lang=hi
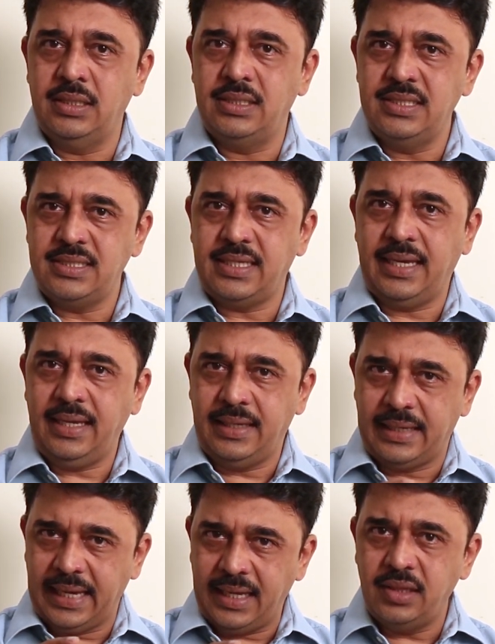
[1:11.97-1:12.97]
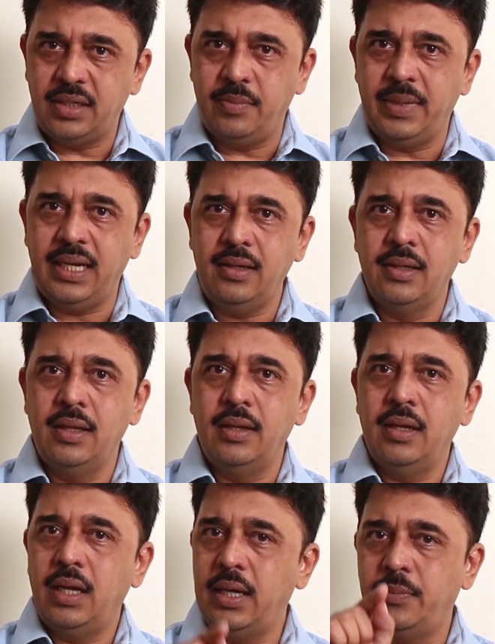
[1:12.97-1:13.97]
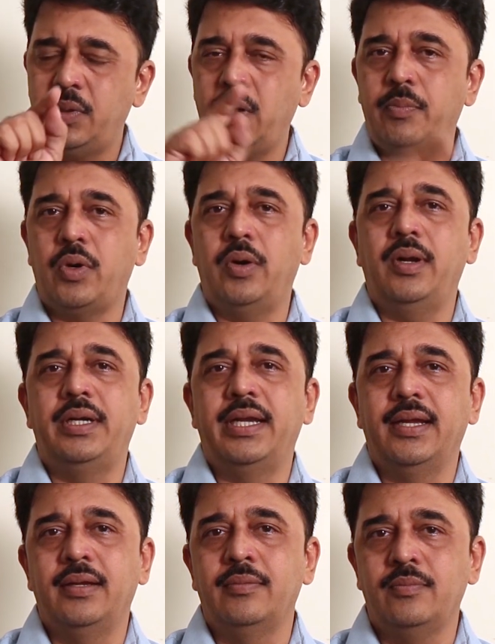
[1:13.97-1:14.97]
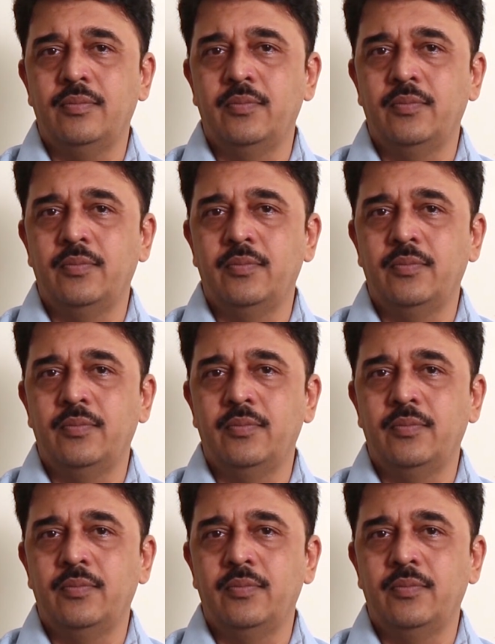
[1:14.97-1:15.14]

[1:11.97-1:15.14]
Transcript: जिसके केंद्र में आपका प्रोडक्ट है